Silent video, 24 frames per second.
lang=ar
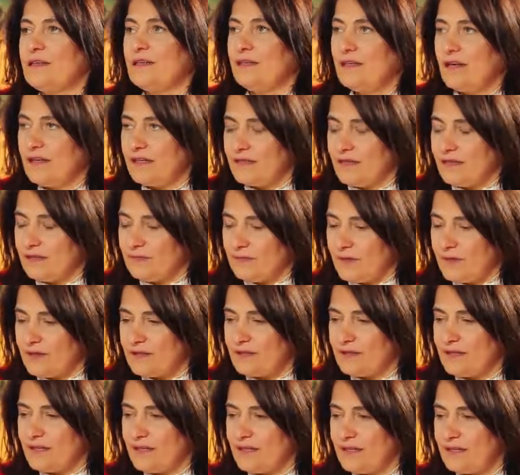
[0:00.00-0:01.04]
هذا
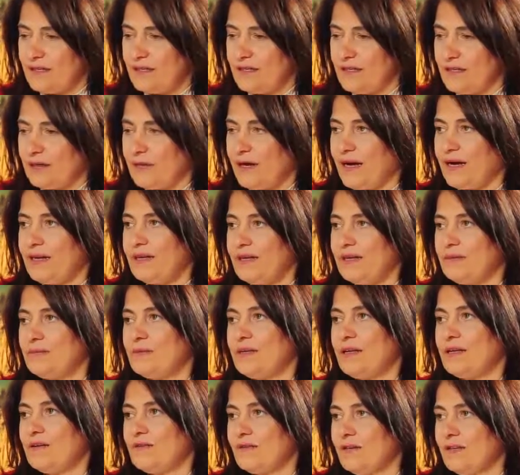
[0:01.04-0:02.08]
المطرح يعني
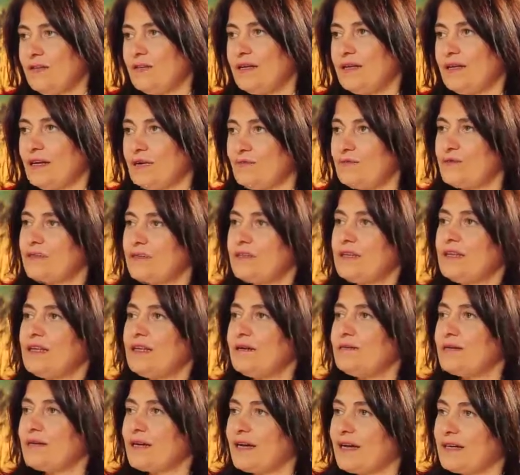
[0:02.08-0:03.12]
بيعلمنا انه نحن نعرف
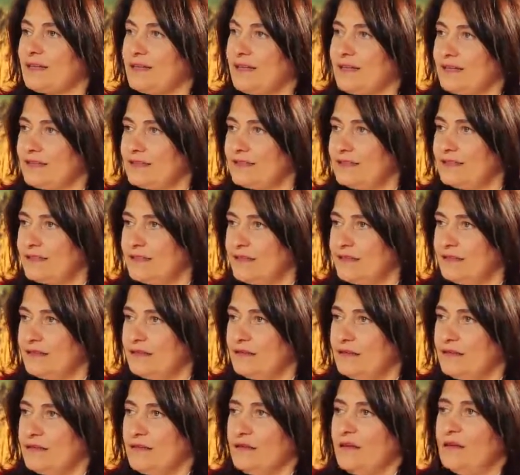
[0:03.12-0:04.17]
نطلع بخينا الانسان
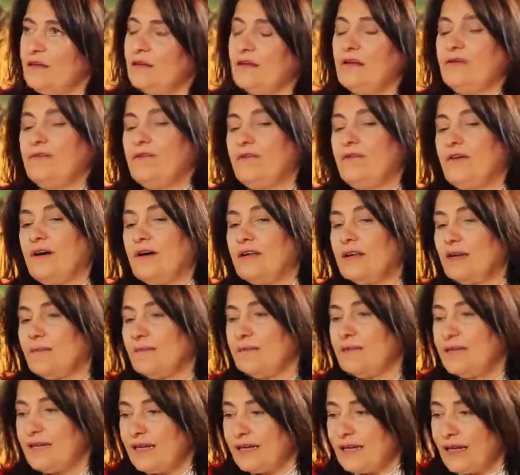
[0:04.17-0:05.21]
فانا
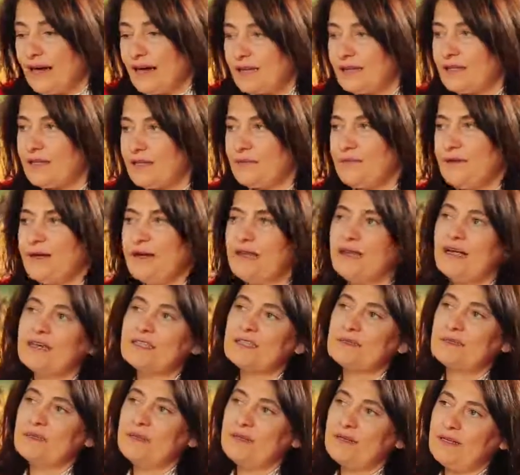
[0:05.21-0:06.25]
بلاقي حتى
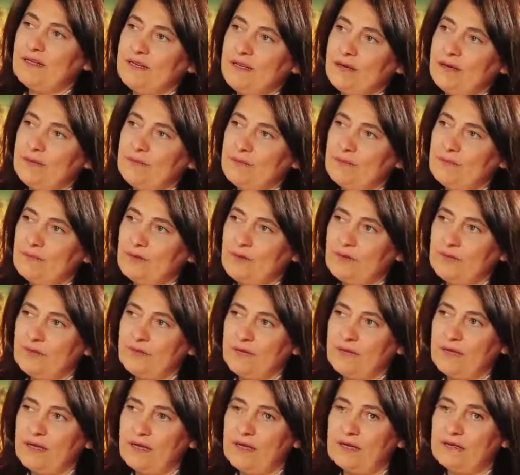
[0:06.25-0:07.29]
بهالازمه اللي نحن عم نمرق
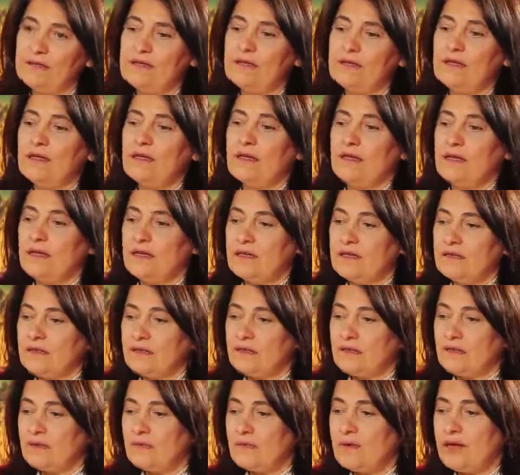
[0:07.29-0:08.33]
فيها
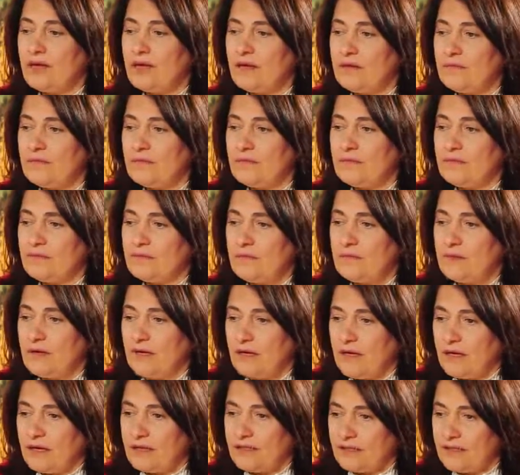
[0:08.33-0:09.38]
كثير مهم
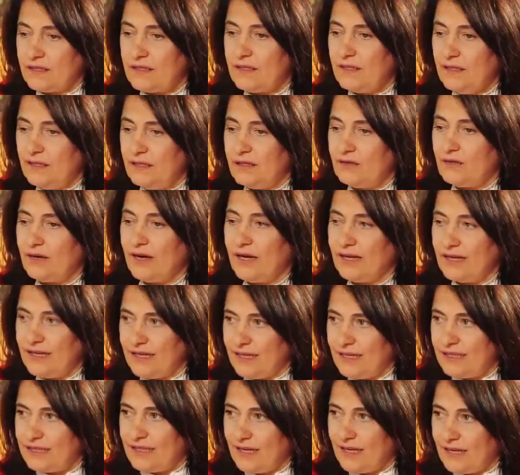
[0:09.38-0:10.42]
آه، كثير حلو
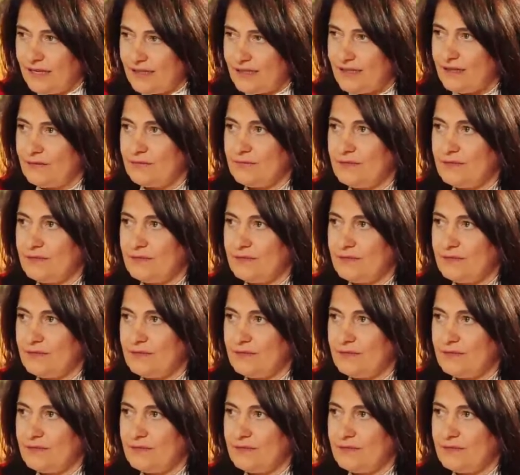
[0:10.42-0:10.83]
هالعيد هذا